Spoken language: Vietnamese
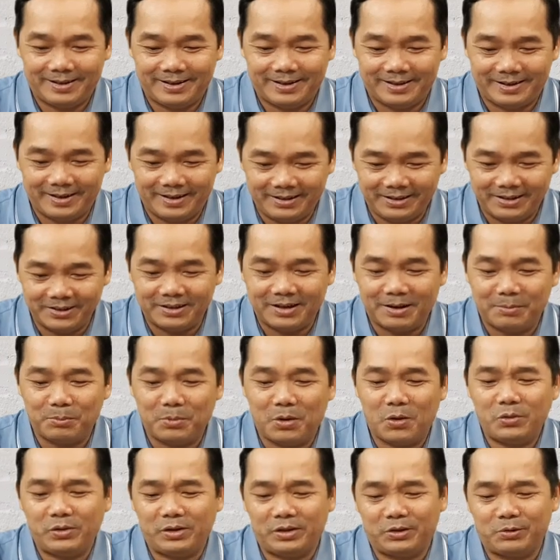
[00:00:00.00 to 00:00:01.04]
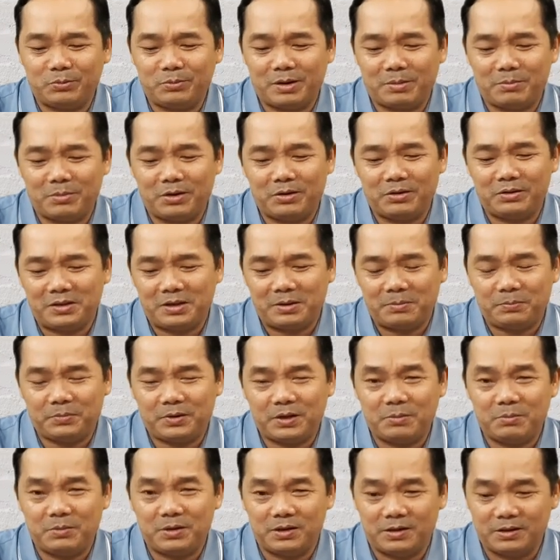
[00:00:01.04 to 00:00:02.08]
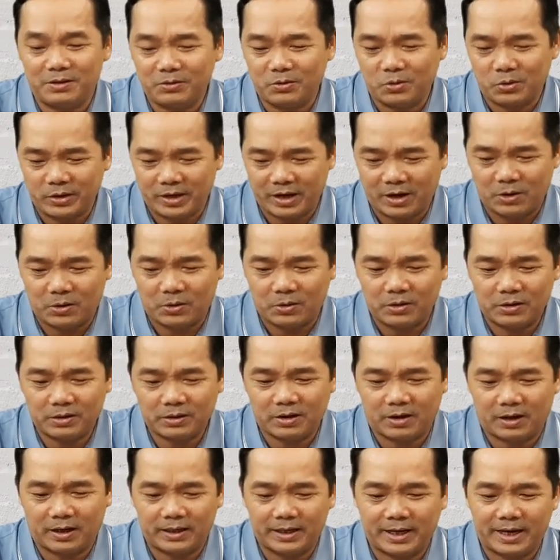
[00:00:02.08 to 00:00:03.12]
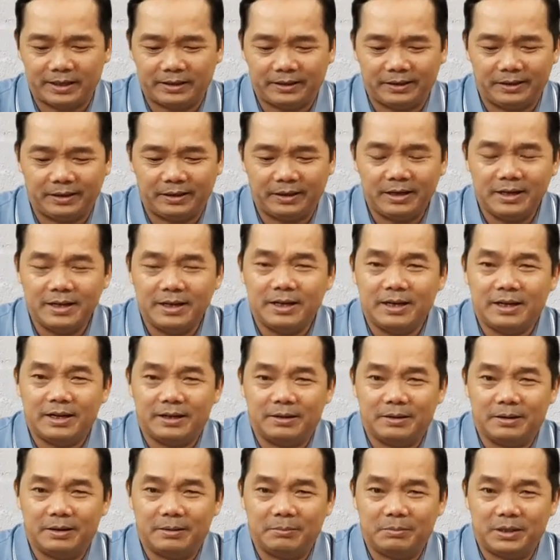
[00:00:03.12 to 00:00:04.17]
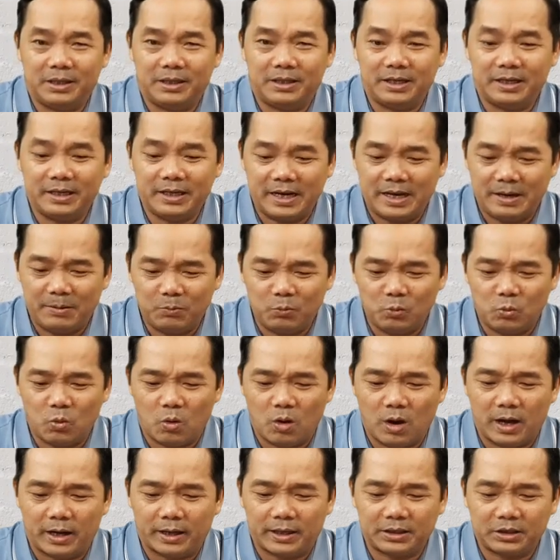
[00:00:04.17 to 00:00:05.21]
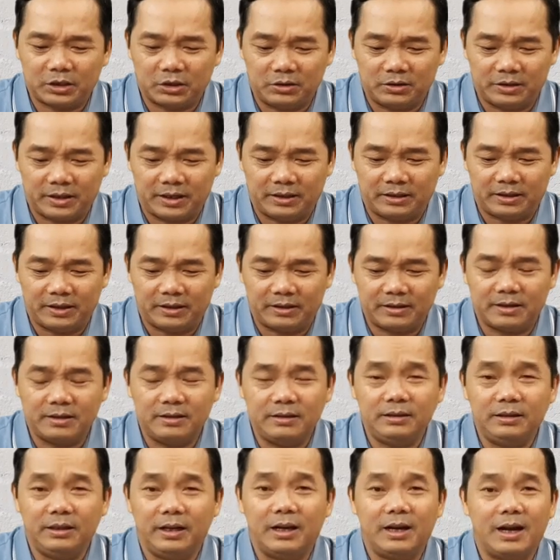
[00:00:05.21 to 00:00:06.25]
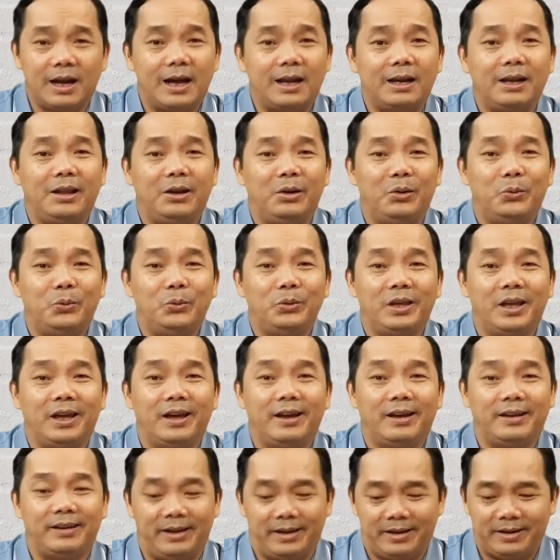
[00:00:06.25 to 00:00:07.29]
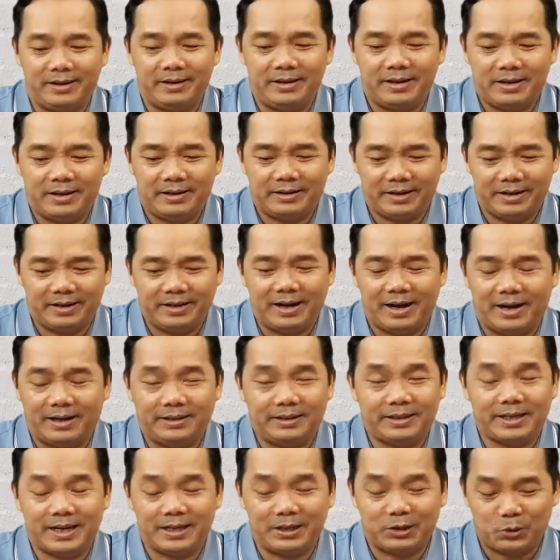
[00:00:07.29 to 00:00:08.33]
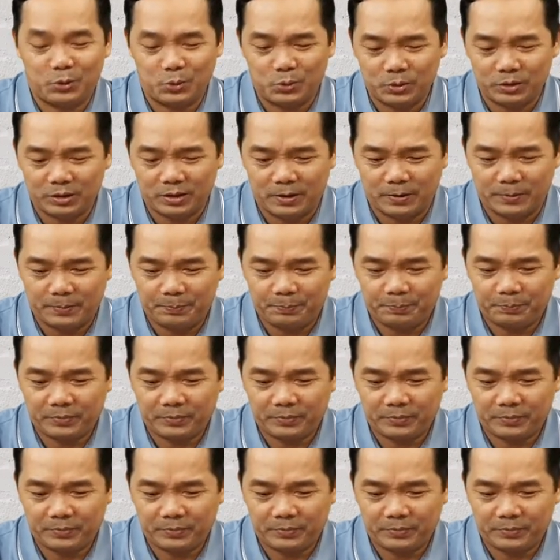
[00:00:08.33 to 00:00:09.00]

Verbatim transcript: Đến chương 21 này chúng ta mới có dịp chiêm ngưỡng cô dâu. Còn ở đây thì mình chỉ điểm qua cái sự kiện tiệc cưới để Hallelujah, để ngợi khen Chúa thôi.